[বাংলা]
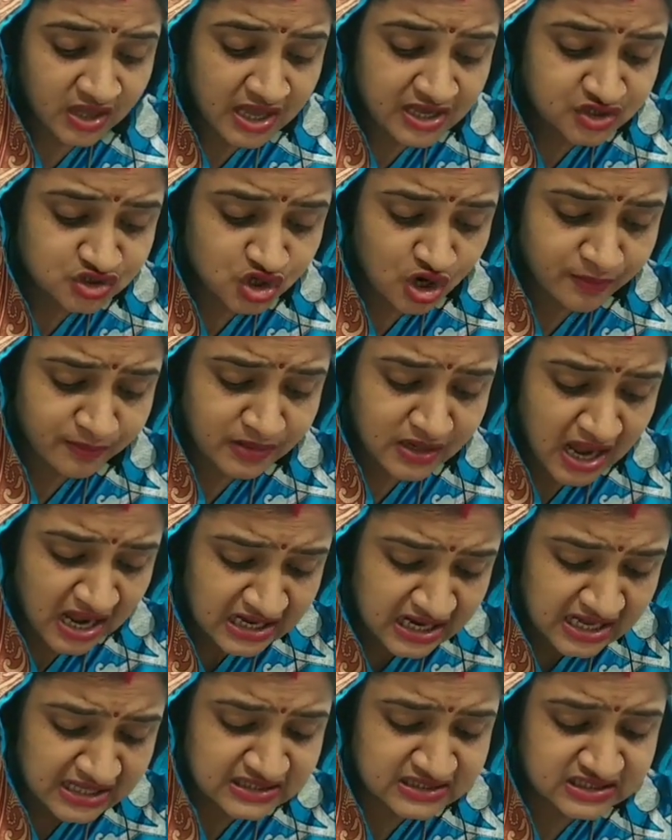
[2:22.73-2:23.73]
এইসব
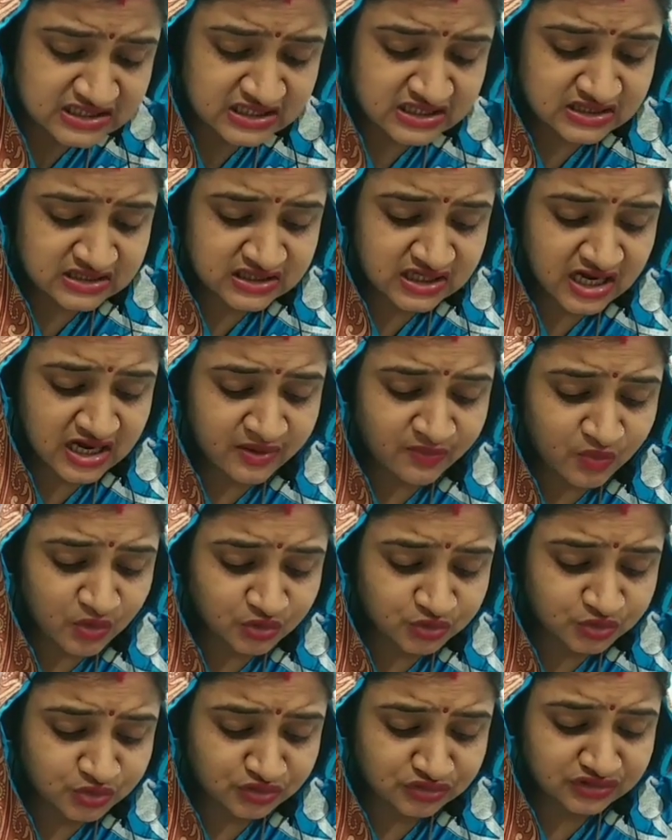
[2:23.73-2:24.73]
নানান ছিদ্রের
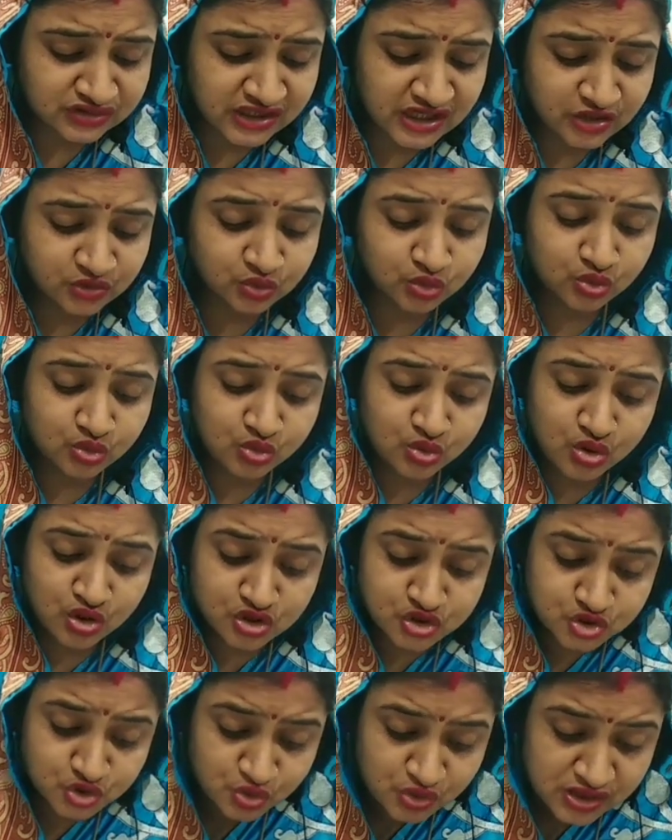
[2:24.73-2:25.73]
মধ্য দিয়ে দুঃখ
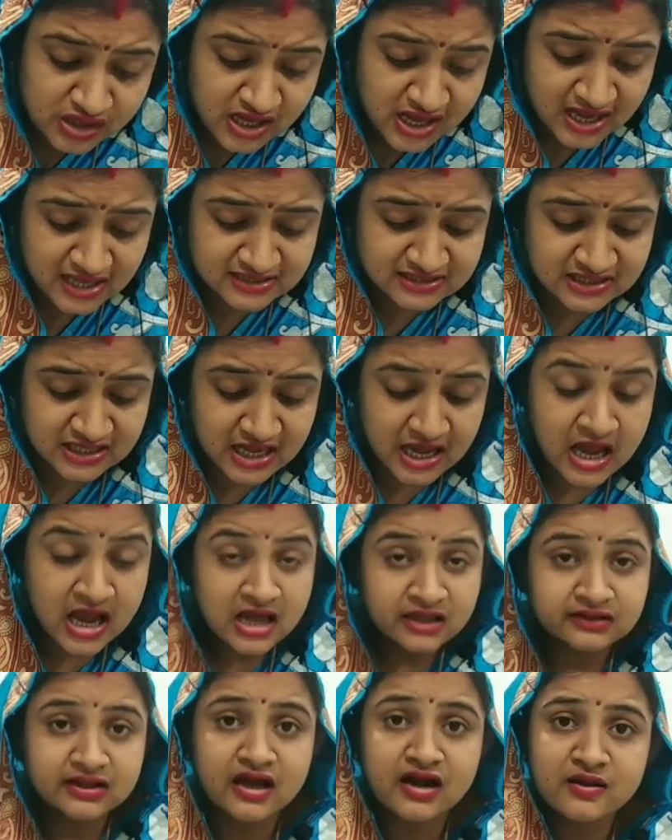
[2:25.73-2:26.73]
চুইয়ে আসে
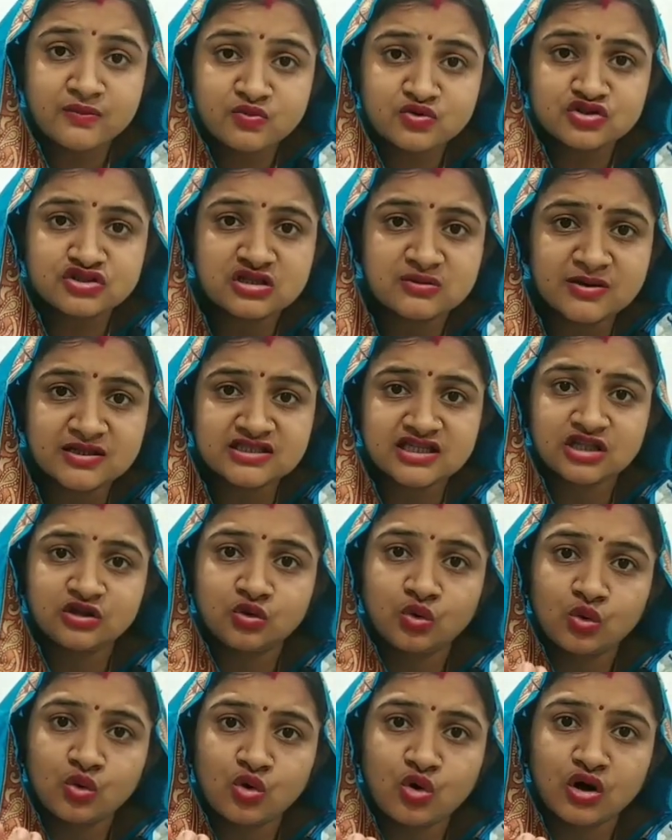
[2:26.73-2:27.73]
তাহলে বুঝতে পারছেন
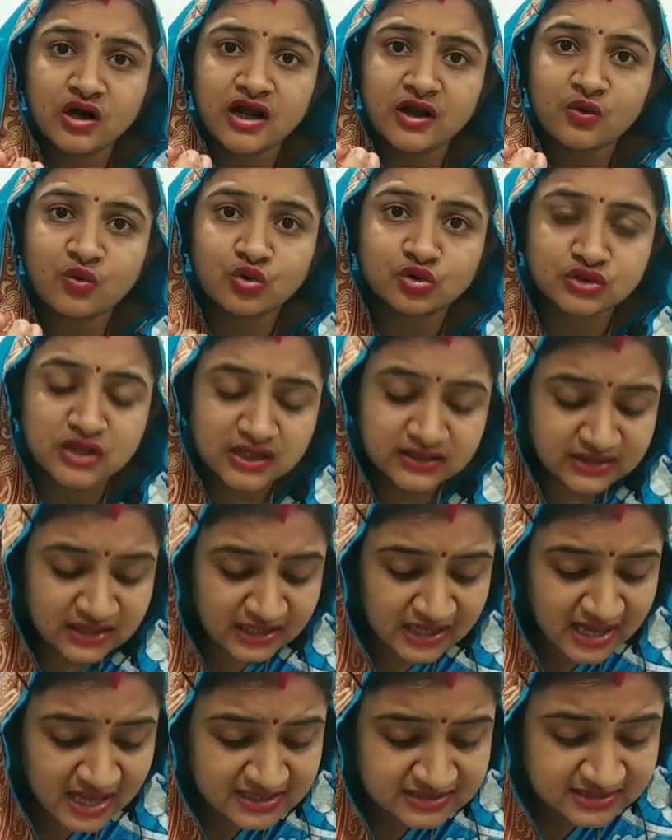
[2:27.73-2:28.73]
দুঃখটা কোথা
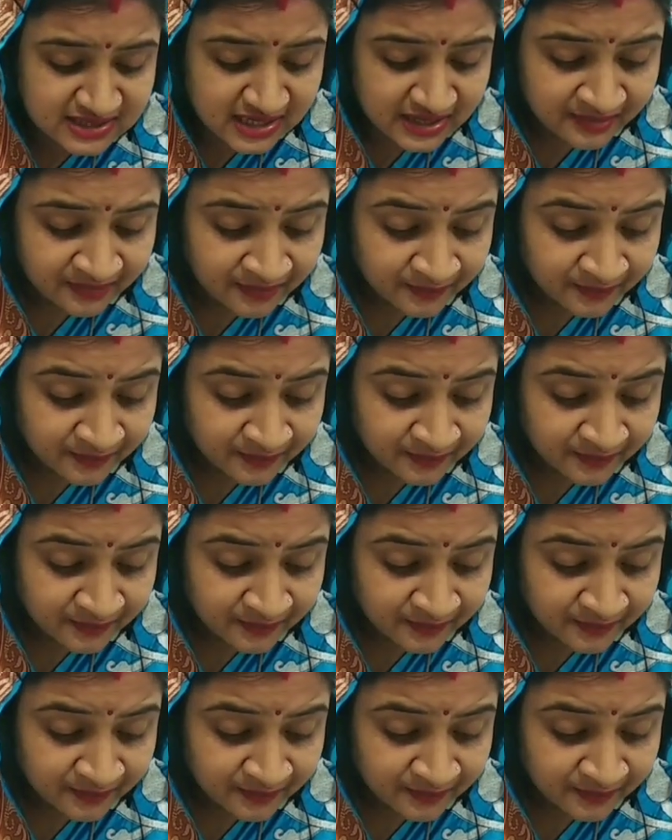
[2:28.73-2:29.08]
থেকে আসে